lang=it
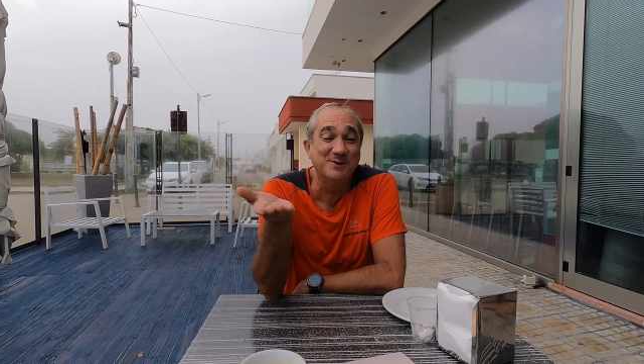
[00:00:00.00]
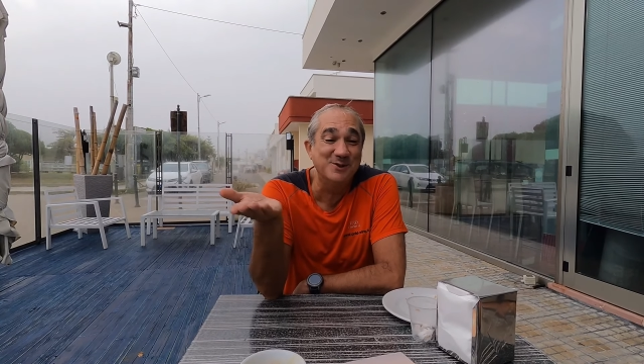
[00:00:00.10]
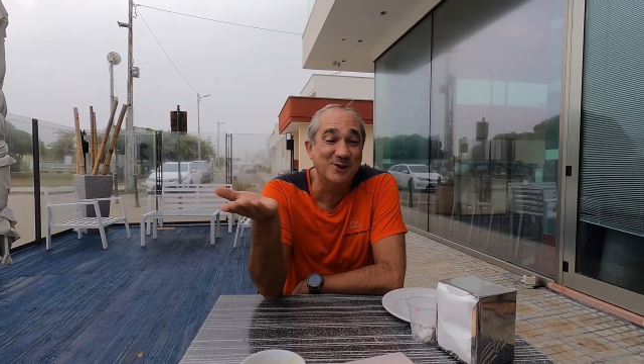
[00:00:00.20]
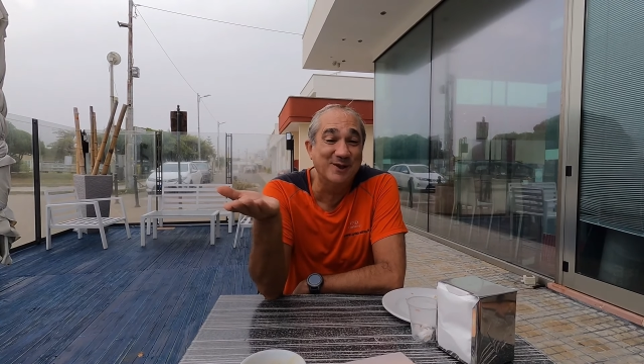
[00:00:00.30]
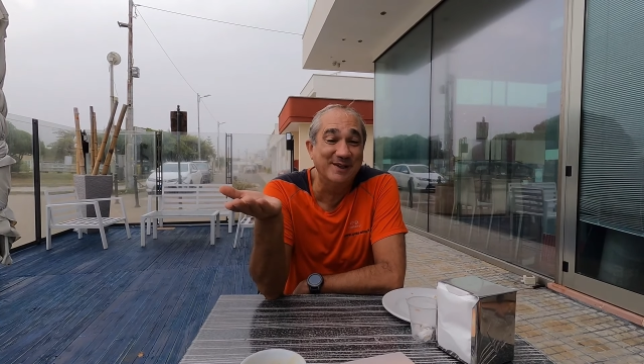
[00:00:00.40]
di
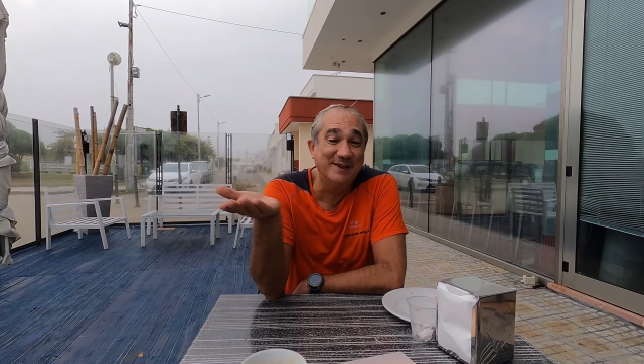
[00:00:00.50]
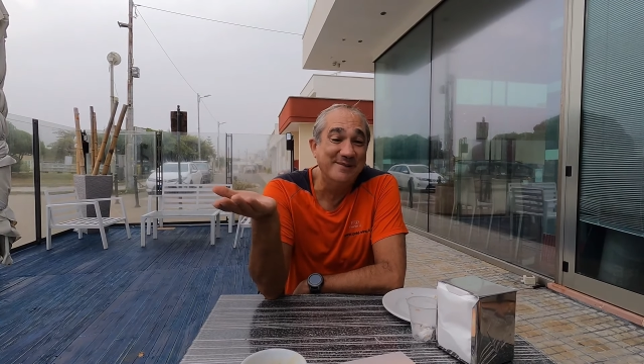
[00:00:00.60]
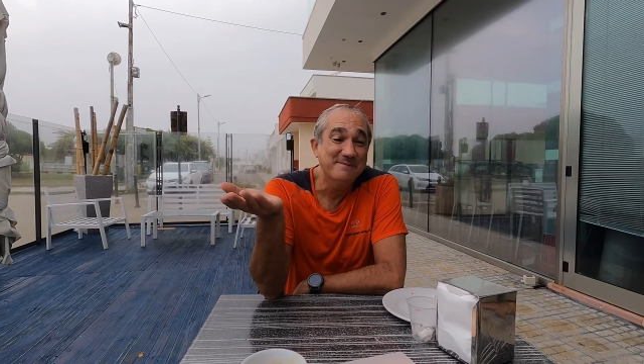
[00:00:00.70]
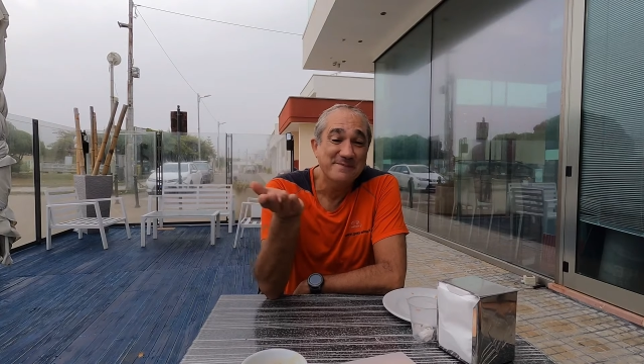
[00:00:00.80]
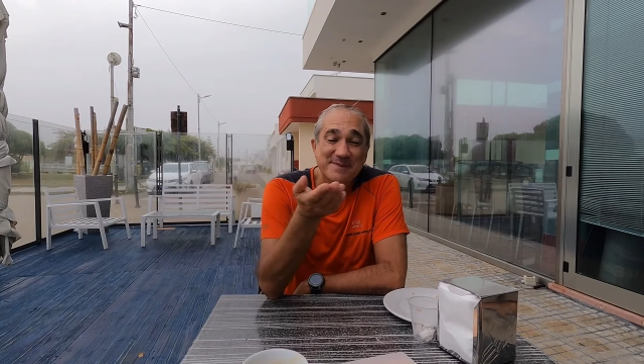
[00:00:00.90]
Jonathan,
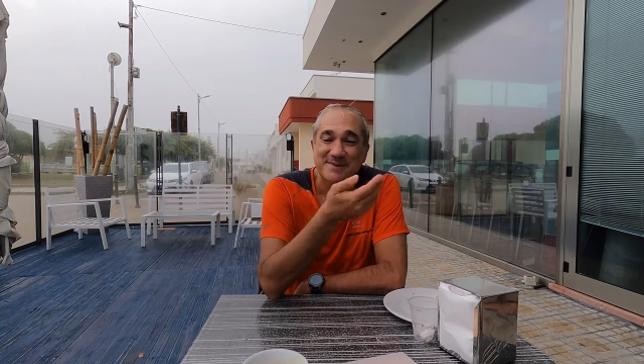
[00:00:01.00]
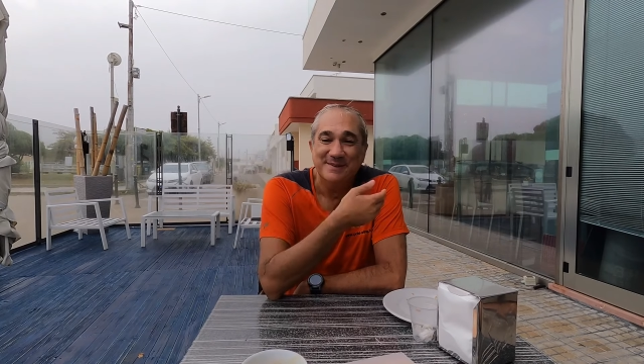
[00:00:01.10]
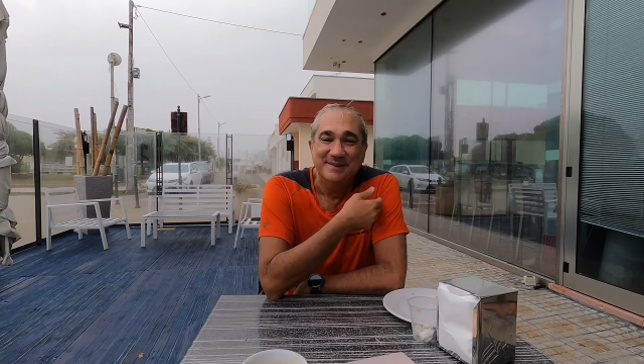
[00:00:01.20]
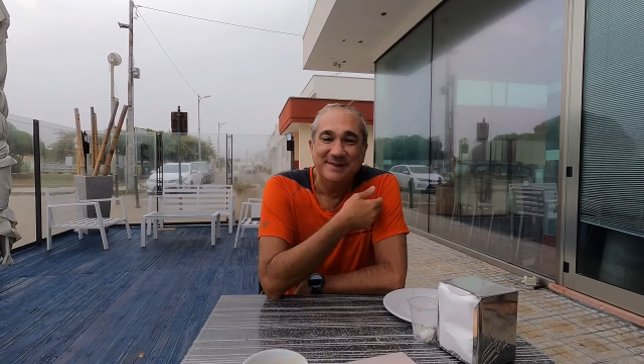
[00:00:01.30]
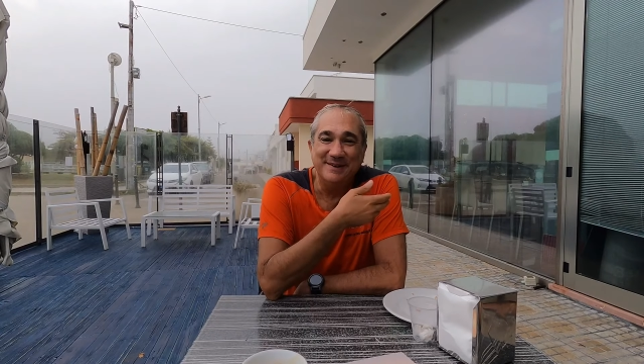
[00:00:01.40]

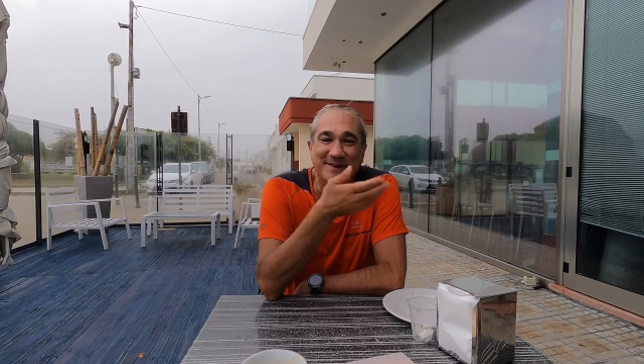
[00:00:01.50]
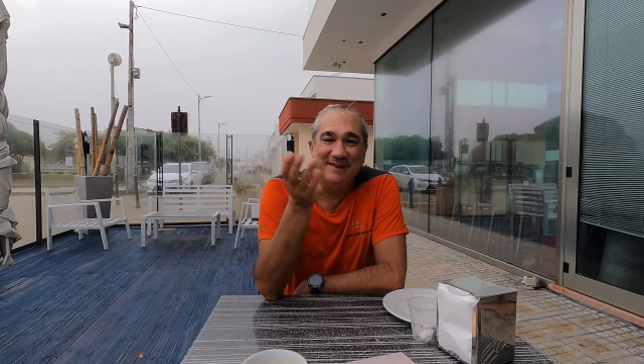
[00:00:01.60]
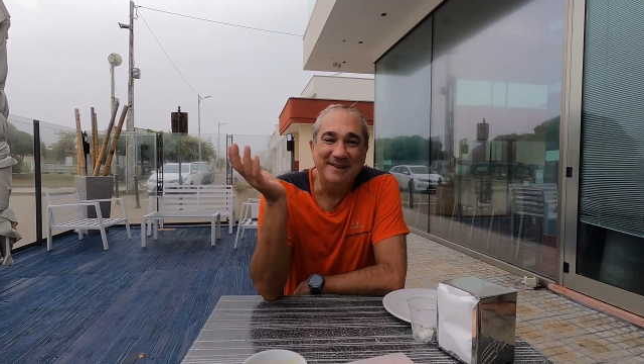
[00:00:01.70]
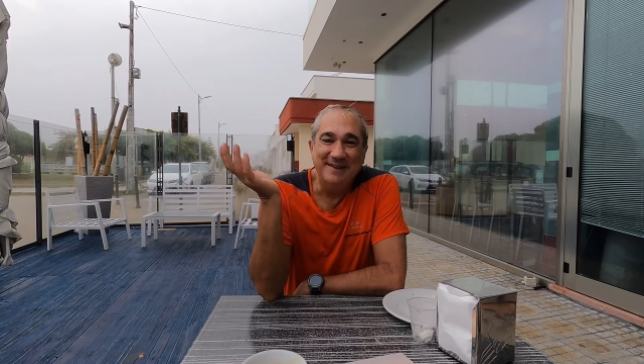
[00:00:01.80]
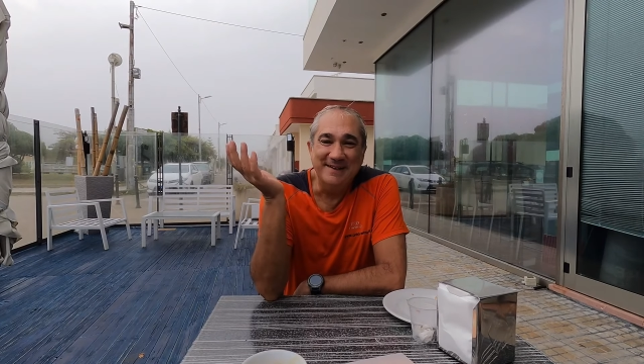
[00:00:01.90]

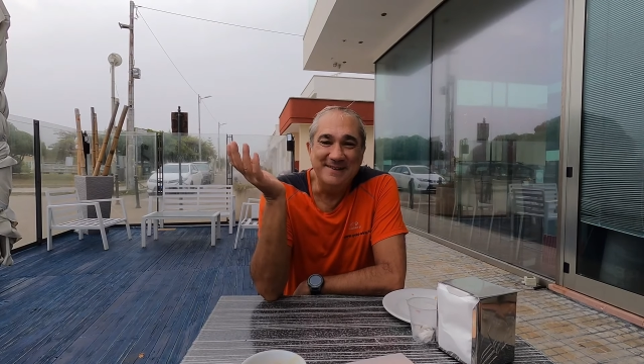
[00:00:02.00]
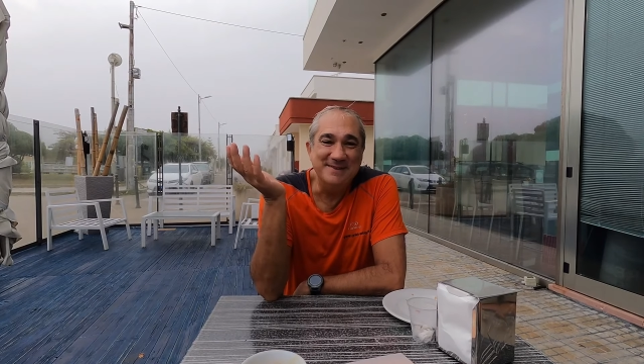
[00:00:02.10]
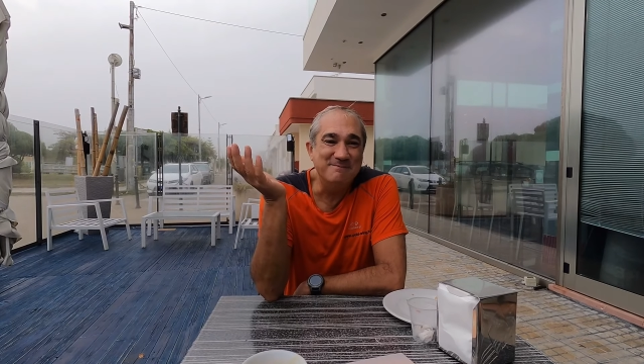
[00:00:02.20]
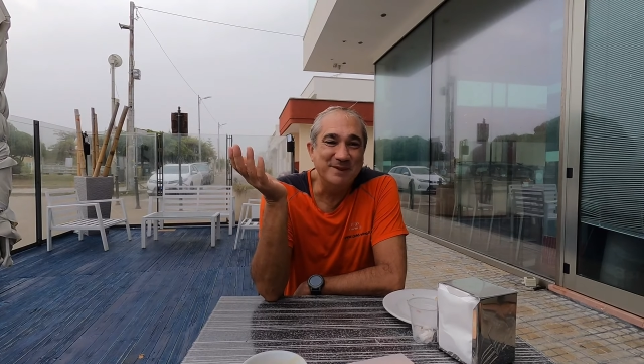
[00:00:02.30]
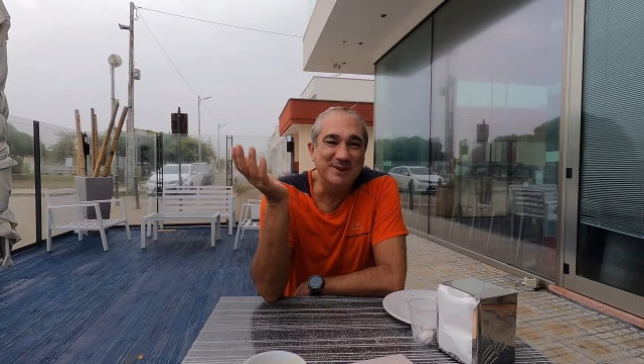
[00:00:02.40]
eh,
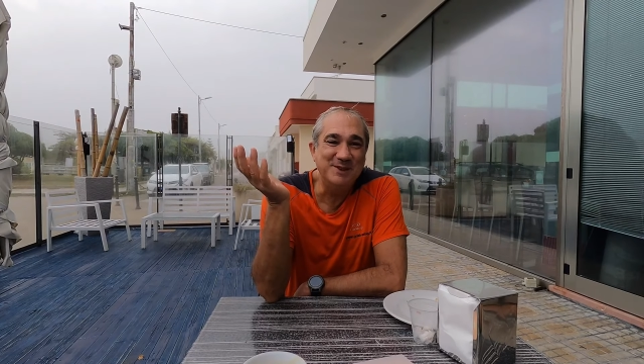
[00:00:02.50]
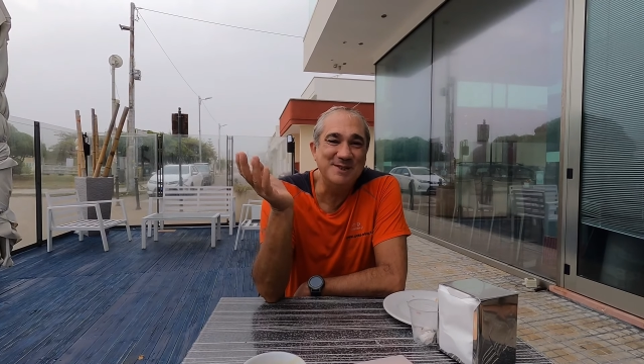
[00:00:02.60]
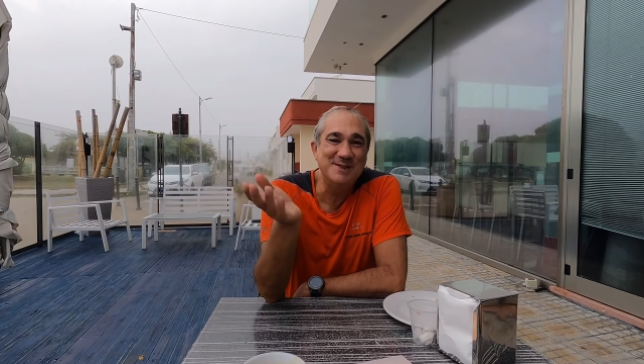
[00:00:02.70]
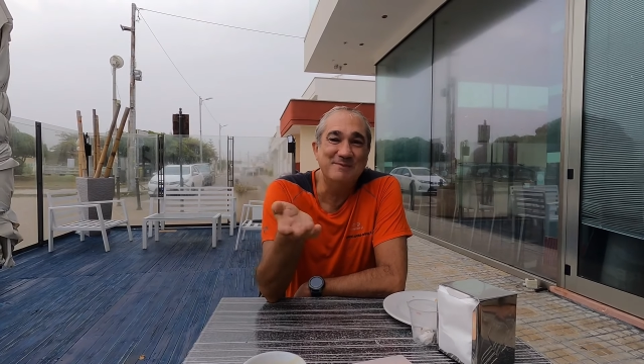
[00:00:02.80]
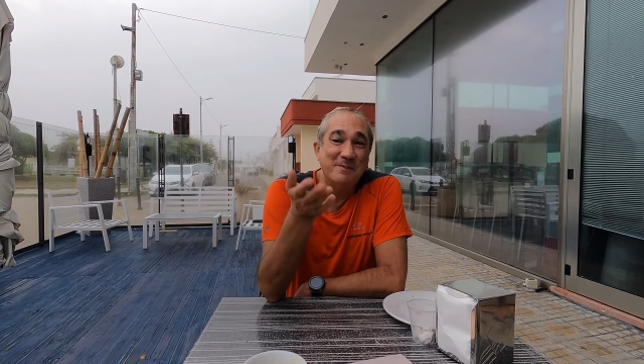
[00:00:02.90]

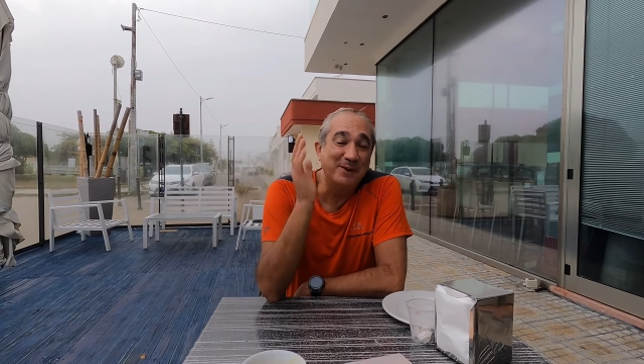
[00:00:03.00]
simpaticissimo, in...